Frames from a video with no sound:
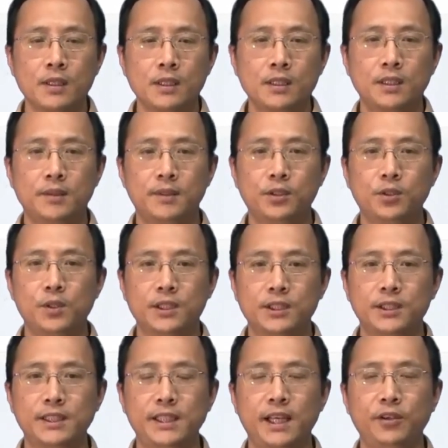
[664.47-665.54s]
那么如果是
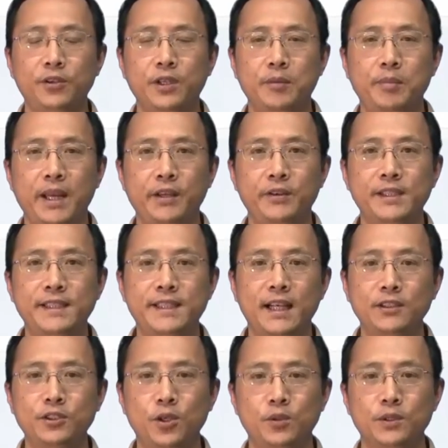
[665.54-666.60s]
前域和培育相
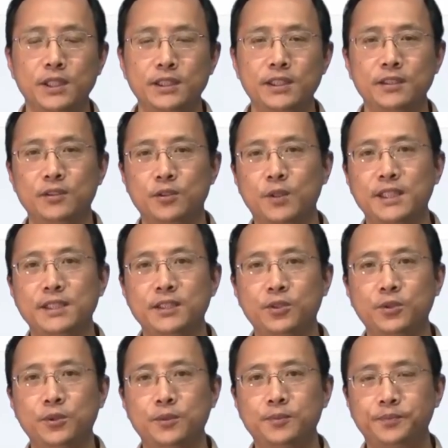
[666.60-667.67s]
同的这种关系
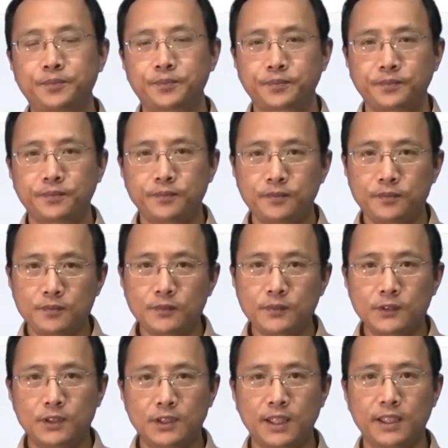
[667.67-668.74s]
图，
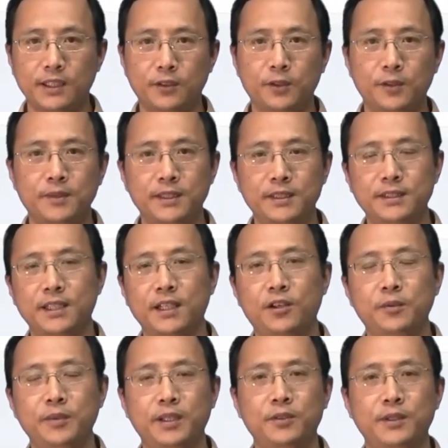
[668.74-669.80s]
这个呢我们在后
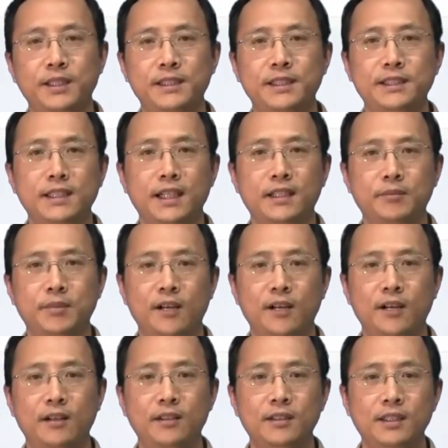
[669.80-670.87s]
面会经常的碰
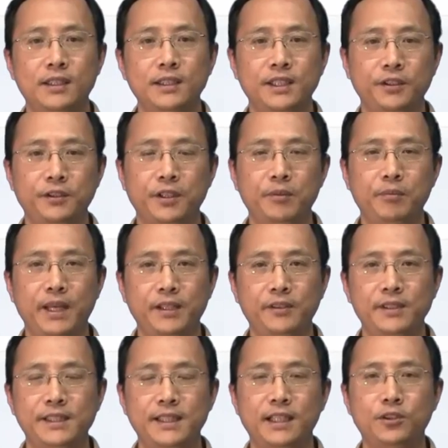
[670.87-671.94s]
到前域和培育
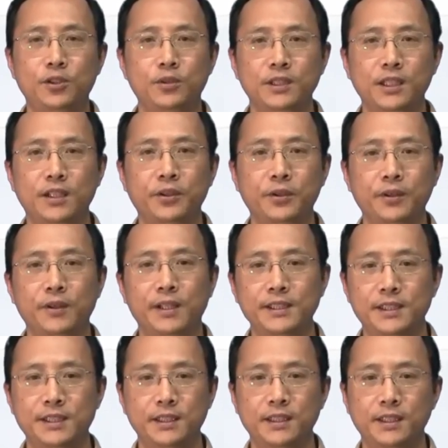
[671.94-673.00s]
相同的二元关系。